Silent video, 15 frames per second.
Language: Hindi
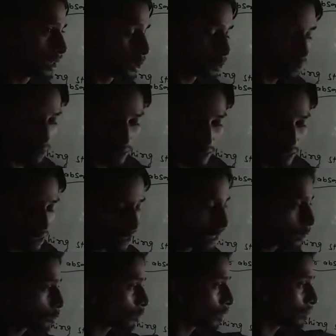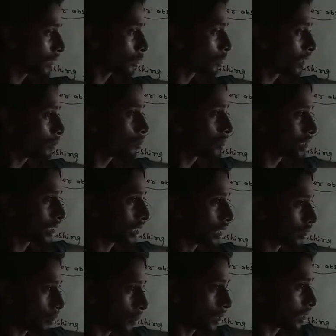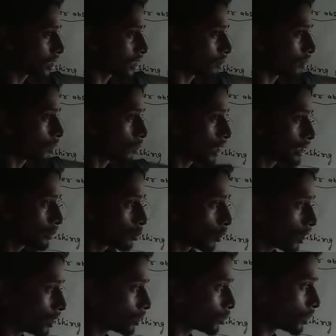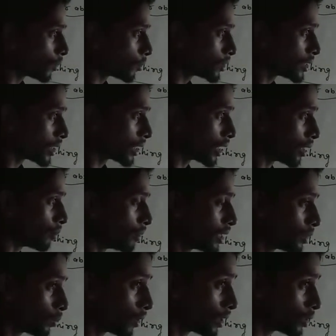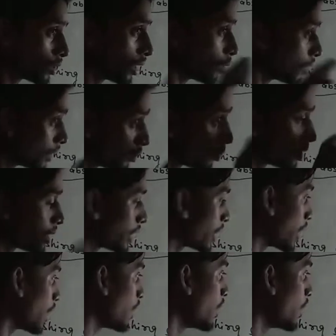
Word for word: क्योंकि जनरल तुमको बात थोड़े पूछेगा कंपटीशन सब में वहाँ पॉइंट तुमको पूछेगा मेन पॉइंट जो है वही पूछेगा